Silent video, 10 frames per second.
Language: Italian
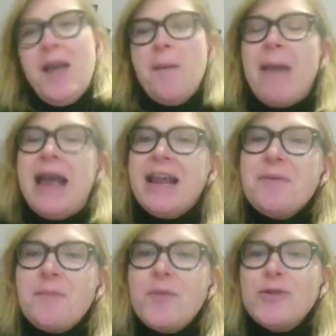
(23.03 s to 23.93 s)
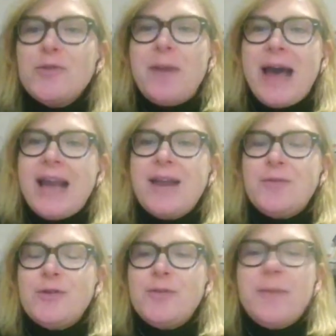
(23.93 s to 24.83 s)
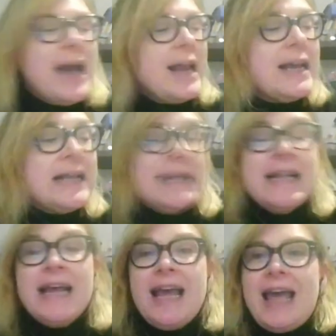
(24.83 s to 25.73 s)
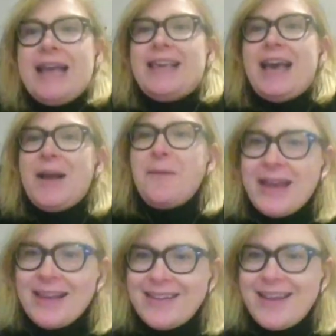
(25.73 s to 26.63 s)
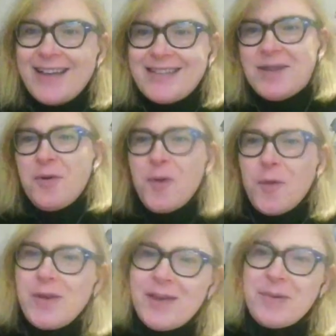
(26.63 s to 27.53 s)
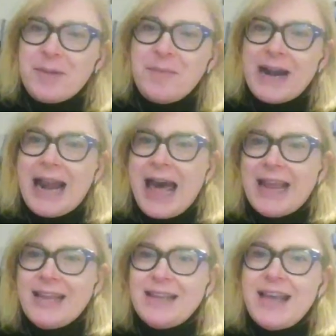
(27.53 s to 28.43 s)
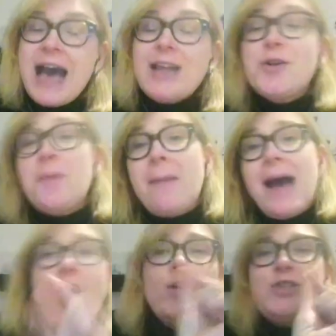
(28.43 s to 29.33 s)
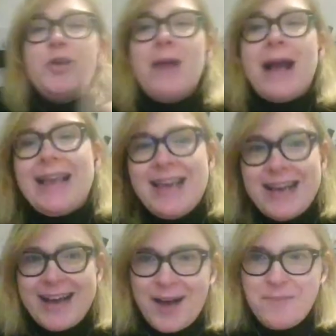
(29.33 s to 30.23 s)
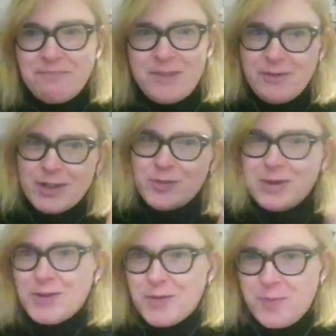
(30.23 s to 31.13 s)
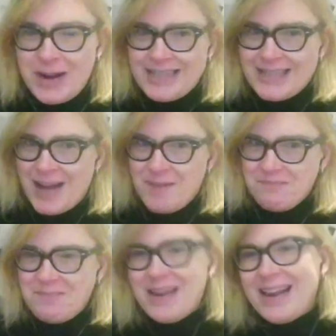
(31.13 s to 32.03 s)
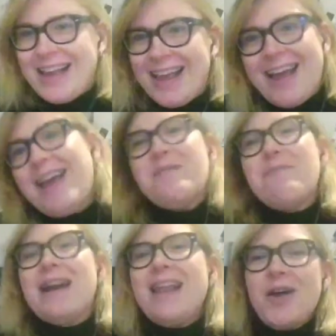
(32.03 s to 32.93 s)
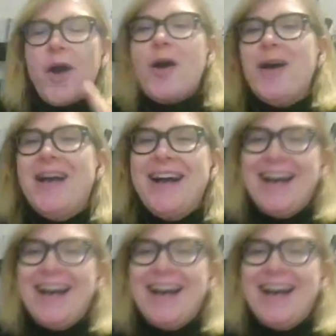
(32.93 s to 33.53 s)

Bene, molto bene, molto bene. E chiaramente siamo qui per parlare di teatro, ma oggi ho una chicca. Ah, sorpresa, non vedo l'ora, non vedo l'ora